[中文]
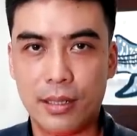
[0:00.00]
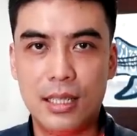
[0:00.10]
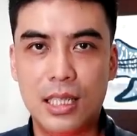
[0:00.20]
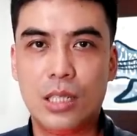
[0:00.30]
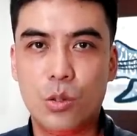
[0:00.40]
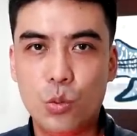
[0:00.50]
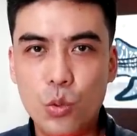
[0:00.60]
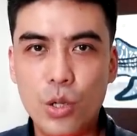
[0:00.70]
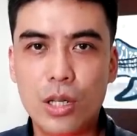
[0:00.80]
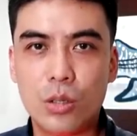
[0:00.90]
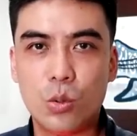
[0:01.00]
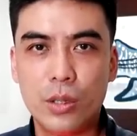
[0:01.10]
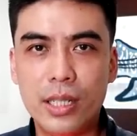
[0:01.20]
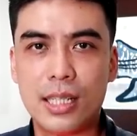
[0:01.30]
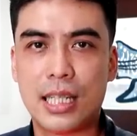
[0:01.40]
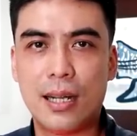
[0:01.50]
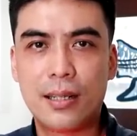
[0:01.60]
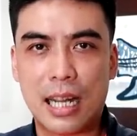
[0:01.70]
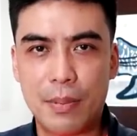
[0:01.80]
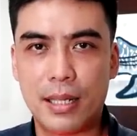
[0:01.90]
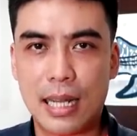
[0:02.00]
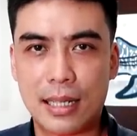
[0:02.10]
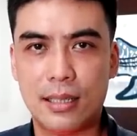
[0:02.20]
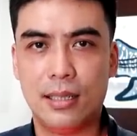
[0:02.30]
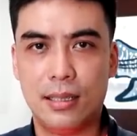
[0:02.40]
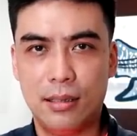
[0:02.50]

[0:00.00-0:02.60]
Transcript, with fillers: 而你越努力的想要改变它呢，